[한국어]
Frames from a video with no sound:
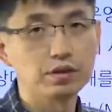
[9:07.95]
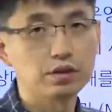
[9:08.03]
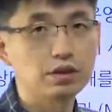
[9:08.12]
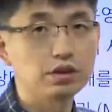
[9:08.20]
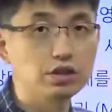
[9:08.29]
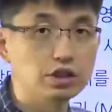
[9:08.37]

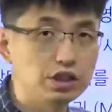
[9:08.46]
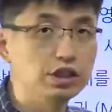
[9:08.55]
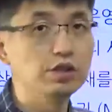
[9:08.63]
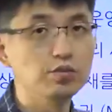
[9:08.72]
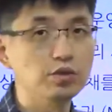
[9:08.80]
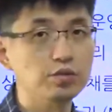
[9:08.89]
특히 칠
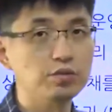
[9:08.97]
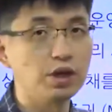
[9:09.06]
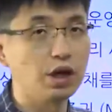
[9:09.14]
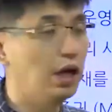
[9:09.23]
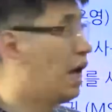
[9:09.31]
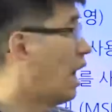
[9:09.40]
일물입니다.
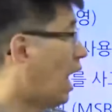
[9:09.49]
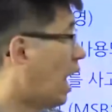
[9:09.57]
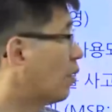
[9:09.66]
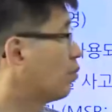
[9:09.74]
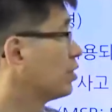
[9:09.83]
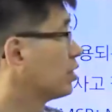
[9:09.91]

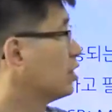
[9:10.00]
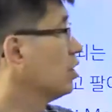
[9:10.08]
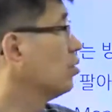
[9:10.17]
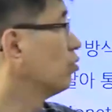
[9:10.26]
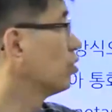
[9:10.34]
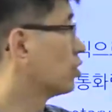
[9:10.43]
알피 칠
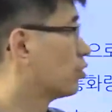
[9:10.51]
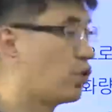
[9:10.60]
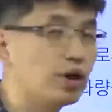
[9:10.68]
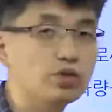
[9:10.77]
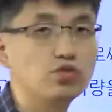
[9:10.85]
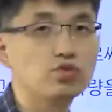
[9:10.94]
일물이
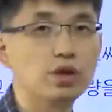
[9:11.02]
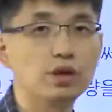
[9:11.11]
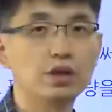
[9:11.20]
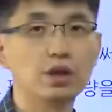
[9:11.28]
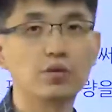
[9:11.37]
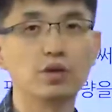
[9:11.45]
되게
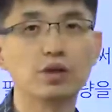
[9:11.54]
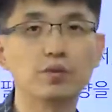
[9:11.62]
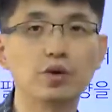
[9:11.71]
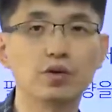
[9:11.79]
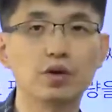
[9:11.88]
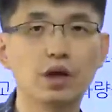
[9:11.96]
중요한데
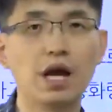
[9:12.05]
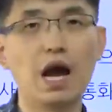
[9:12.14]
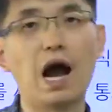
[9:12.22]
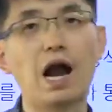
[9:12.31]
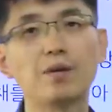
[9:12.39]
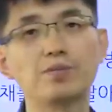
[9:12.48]
왜냐면
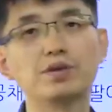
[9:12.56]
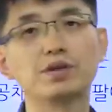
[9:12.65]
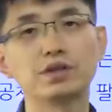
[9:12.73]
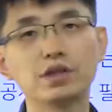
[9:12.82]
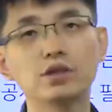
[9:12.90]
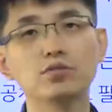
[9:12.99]
알피
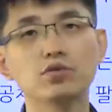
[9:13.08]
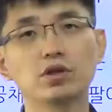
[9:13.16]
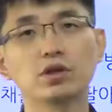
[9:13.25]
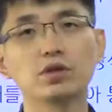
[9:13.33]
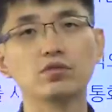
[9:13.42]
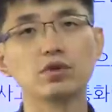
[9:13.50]
칠
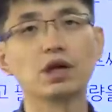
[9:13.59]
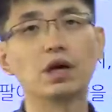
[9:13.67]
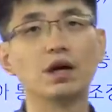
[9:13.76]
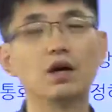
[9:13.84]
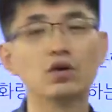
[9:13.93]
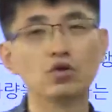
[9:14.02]
일물이 우리가
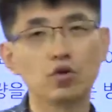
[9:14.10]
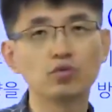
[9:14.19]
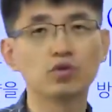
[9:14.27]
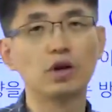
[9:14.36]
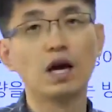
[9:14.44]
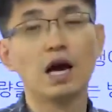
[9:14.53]

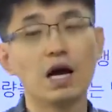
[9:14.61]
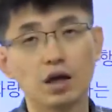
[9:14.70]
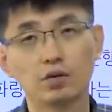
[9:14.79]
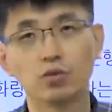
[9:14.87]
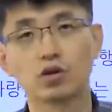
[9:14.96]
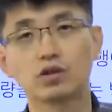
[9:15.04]
여러분들
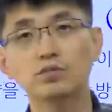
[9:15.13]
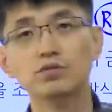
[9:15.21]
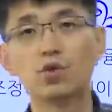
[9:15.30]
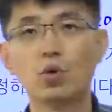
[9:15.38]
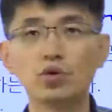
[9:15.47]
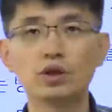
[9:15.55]
뭐
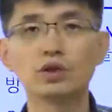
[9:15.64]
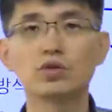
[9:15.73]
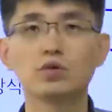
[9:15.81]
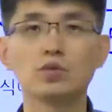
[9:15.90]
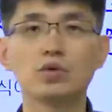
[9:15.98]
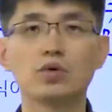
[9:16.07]

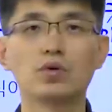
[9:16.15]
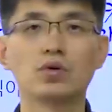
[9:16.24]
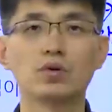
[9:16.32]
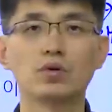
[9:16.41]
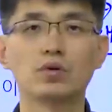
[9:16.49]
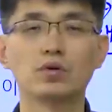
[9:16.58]
금통위에서 뭐